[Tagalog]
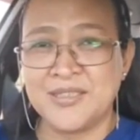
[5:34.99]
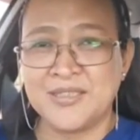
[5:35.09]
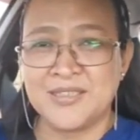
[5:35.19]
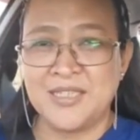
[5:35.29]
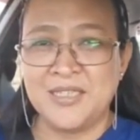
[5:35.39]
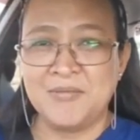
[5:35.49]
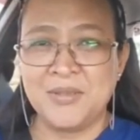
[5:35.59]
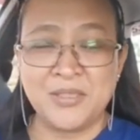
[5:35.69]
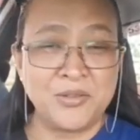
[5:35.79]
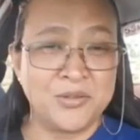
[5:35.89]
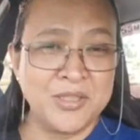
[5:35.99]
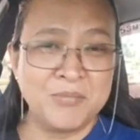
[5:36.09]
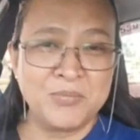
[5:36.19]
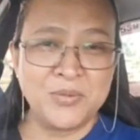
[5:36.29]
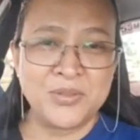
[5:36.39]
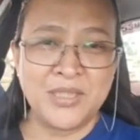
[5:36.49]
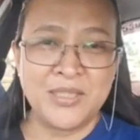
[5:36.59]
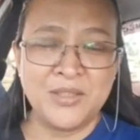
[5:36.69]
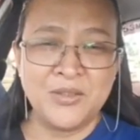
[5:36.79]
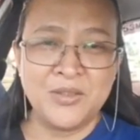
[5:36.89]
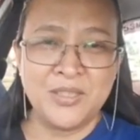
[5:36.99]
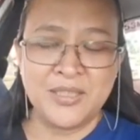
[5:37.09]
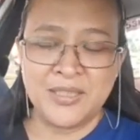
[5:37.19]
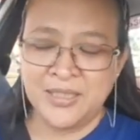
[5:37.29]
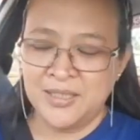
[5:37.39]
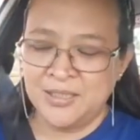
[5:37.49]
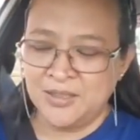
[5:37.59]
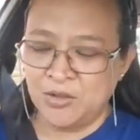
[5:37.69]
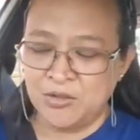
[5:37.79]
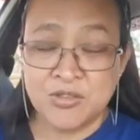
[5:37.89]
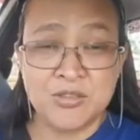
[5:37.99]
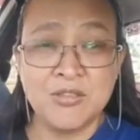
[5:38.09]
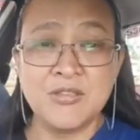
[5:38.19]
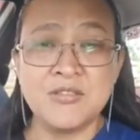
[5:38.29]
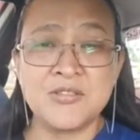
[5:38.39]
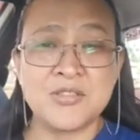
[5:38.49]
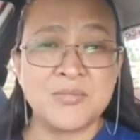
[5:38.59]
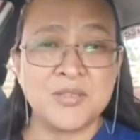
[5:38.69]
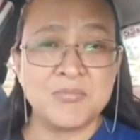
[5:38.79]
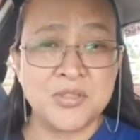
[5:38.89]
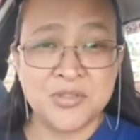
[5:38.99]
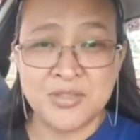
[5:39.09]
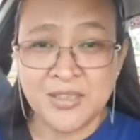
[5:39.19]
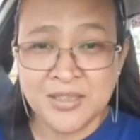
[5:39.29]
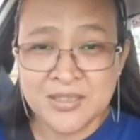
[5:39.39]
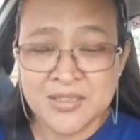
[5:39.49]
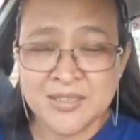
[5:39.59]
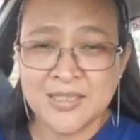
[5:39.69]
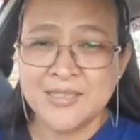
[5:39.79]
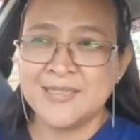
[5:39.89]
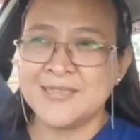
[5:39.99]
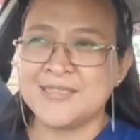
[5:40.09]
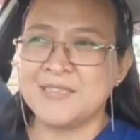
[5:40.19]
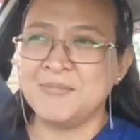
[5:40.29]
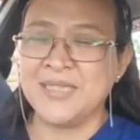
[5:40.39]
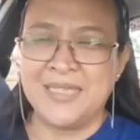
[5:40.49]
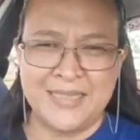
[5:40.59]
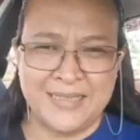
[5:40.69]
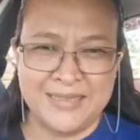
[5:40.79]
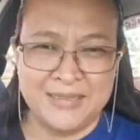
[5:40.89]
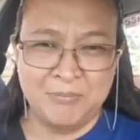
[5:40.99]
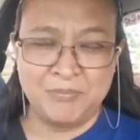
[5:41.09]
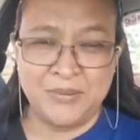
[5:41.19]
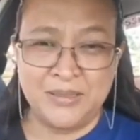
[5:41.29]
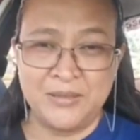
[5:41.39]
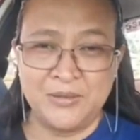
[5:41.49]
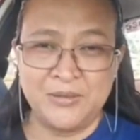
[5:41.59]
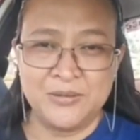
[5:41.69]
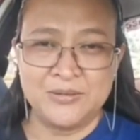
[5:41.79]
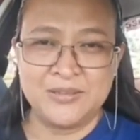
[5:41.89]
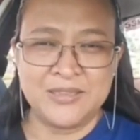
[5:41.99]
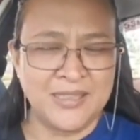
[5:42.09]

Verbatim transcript: Sana magkaroon din po tayo ng concern sa mga missionaries sa mga alagad ng Panginoon.